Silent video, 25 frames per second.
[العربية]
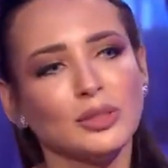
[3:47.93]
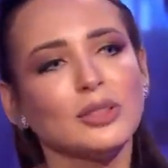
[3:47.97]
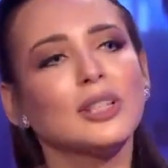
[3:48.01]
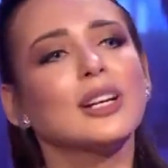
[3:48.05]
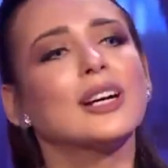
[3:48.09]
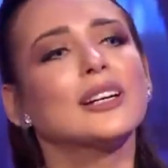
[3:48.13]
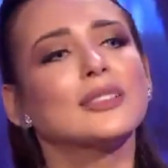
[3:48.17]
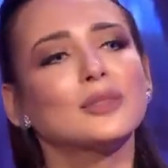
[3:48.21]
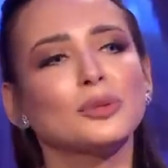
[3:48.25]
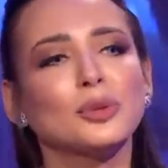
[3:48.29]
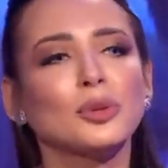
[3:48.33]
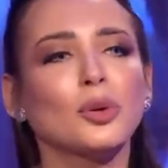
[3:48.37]

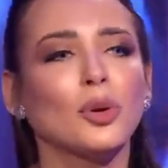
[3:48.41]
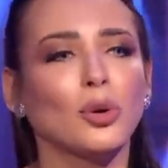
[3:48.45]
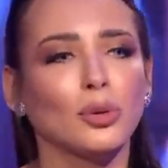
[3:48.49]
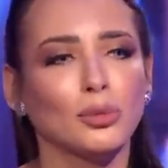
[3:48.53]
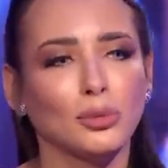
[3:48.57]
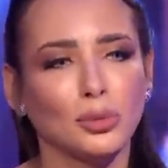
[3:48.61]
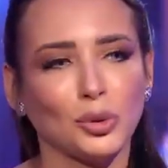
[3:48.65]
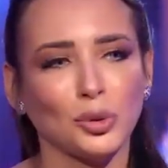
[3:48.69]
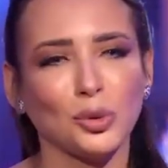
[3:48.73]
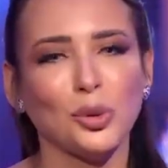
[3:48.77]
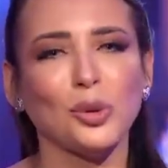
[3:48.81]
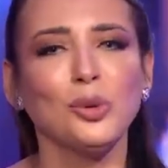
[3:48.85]
لا طول
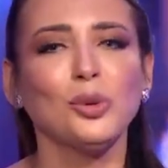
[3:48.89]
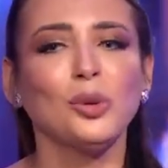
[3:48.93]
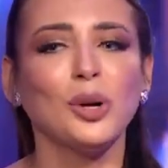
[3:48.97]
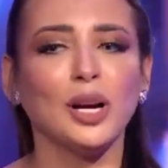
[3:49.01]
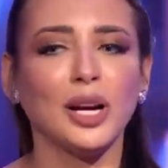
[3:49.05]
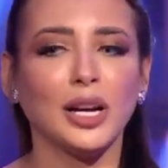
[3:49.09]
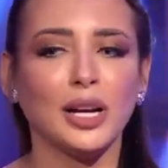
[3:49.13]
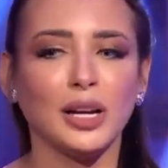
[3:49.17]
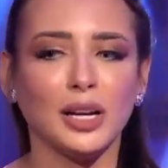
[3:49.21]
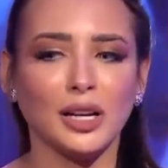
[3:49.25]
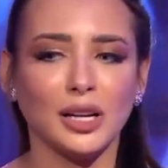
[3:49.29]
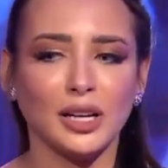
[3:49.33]
عمره
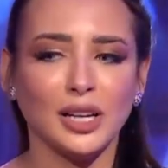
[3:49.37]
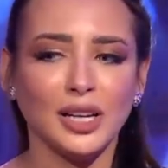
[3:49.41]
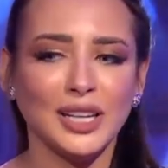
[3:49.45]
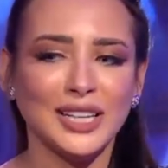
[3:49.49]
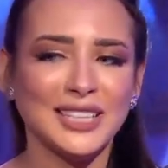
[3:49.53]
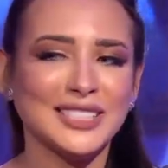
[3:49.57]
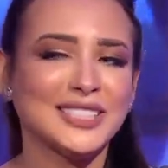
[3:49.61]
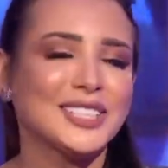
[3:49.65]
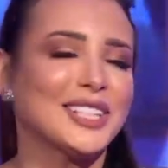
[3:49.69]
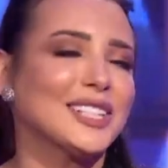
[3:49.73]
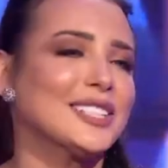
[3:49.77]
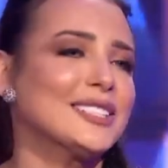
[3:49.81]
هو
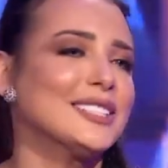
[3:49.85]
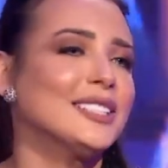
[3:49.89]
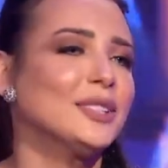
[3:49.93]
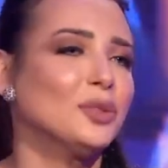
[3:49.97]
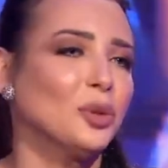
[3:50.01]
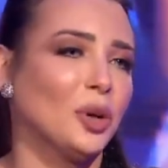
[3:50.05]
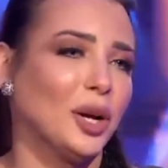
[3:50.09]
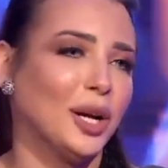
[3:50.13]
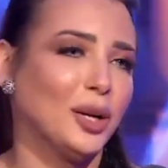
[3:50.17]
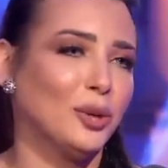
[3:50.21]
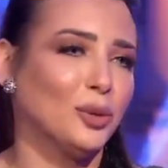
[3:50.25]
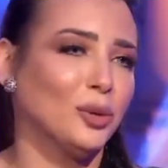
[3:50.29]

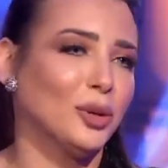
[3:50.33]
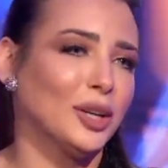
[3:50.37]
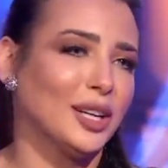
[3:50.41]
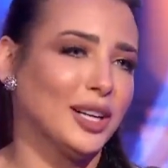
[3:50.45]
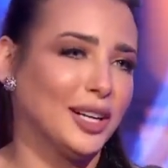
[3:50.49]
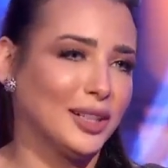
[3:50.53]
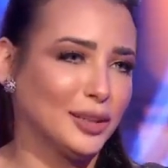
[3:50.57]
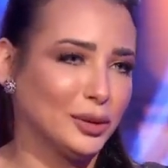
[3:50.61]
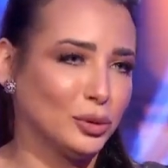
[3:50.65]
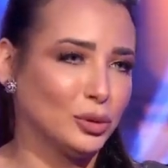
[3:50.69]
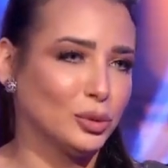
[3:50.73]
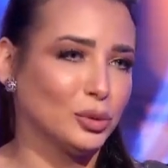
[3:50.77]
شخصيته حلوه
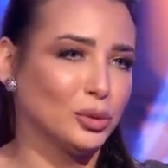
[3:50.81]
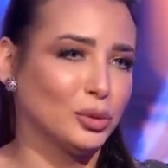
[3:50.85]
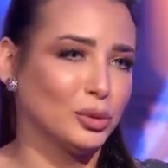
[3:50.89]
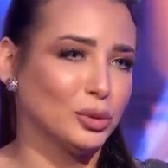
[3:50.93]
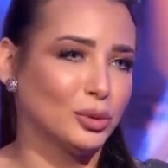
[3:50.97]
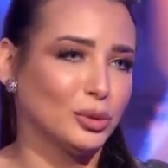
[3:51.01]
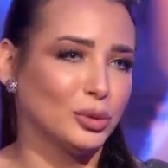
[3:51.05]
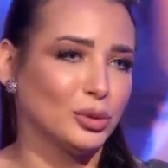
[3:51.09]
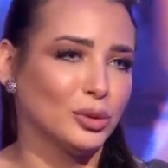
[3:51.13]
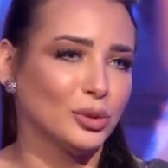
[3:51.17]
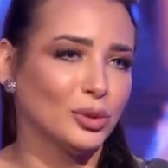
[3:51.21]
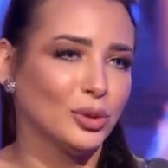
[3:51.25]

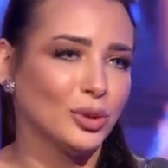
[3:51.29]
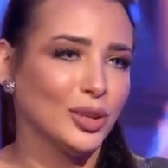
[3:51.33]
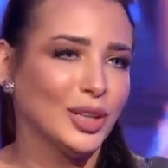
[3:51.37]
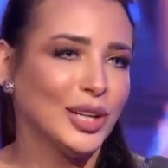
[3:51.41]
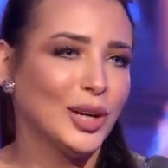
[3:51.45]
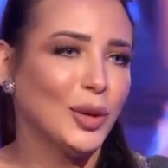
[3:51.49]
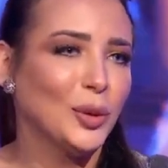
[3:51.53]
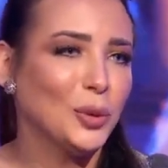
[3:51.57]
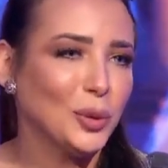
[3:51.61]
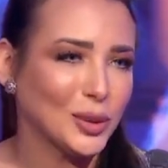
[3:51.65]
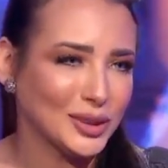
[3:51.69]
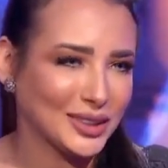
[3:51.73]
لانه
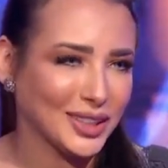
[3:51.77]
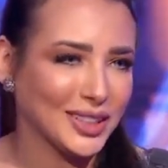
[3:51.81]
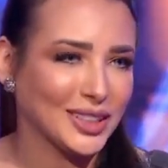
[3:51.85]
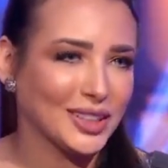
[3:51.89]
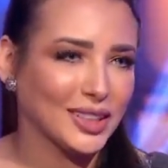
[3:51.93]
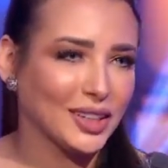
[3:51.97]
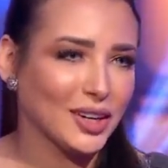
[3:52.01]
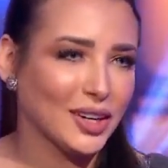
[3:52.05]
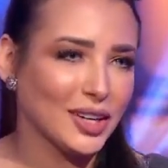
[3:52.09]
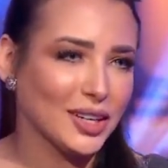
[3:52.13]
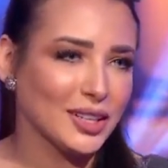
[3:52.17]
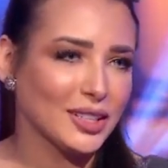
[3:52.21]
هو
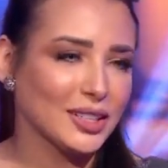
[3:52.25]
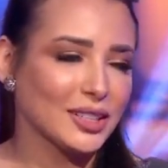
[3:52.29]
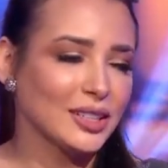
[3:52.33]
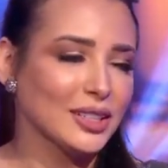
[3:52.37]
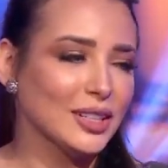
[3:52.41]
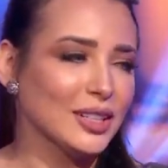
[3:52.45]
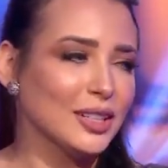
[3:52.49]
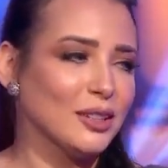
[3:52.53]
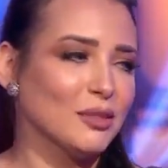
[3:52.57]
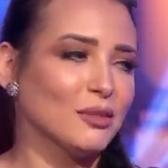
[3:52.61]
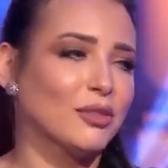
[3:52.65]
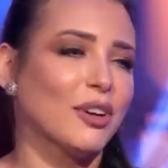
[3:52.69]
طيار
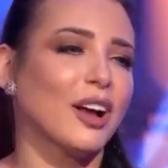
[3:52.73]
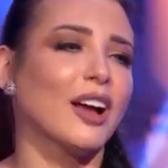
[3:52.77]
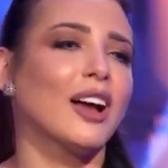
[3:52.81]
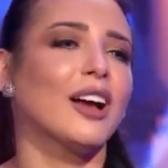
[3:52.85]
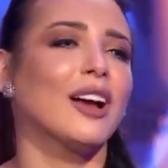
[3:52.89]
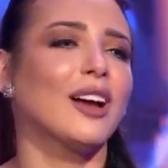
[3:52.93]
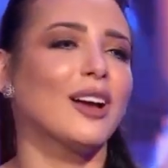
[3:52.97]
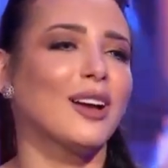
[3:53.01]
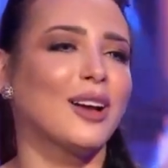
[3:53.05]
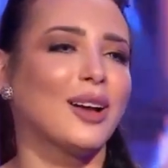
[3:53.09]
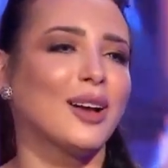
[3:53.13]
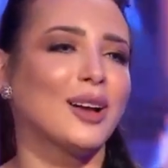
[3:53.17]

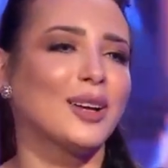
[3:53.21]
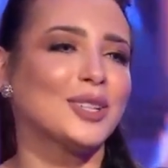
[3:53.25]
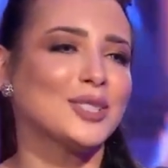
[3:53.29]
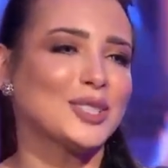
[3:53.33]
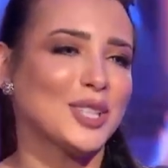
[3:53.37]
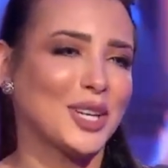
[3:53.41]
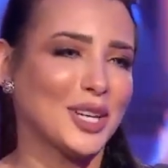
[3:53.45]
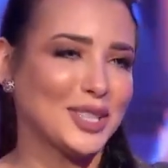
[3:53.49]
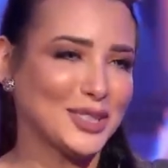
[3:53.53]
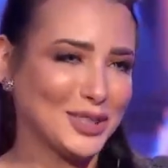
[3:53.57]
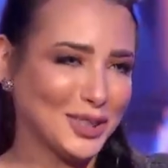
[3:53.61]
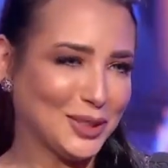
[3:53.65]

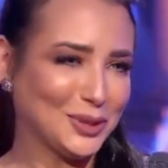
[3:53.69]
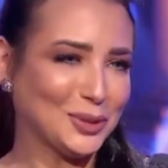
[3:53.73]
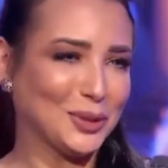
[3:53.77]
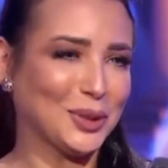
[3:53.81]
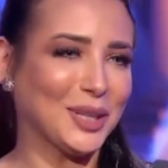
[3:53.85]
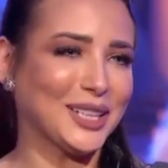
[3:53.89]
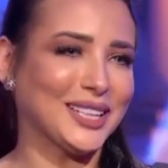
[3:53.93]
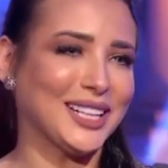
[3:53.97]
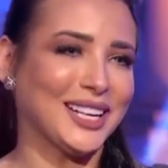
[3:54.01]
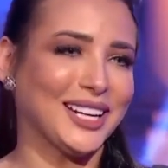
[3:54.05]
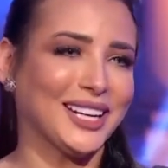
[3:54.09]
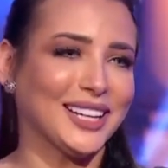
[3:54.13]
فشخصيته
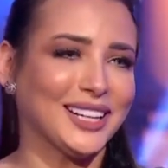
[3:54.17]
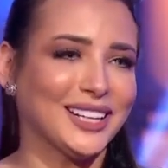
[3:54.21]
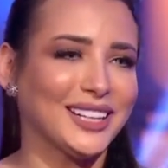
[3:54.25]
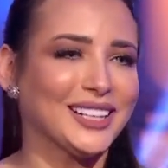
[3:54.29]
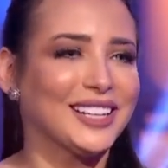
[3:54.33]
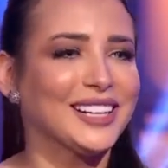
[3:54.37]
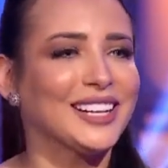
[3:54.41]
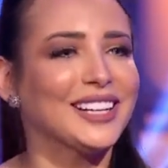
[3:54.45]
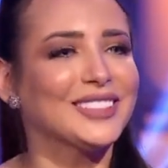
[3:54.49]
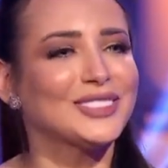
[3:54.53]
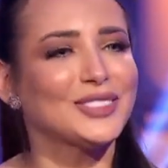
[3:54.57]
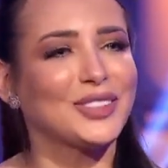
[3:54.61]

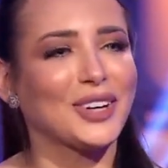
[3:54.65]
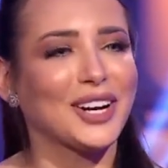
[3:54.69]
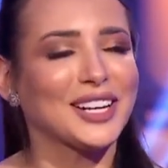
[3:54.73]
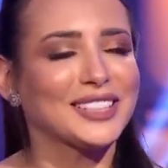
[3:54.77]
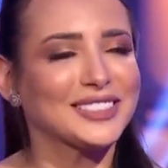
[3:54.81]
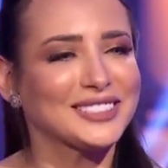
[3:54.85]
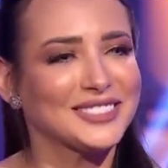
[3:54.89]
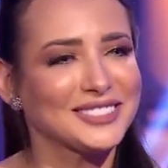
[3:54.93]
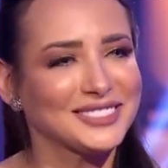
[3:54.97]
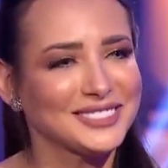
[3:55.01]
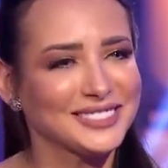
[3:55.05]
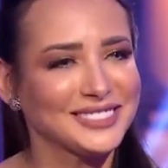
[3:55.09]
كده
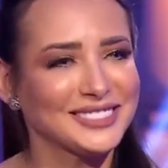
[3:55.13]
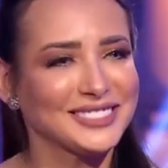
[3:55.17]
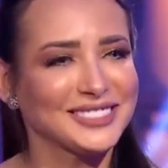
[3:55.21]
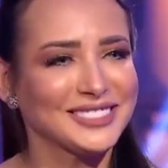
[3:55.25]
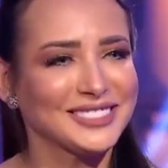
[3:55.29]
اتراكت آه.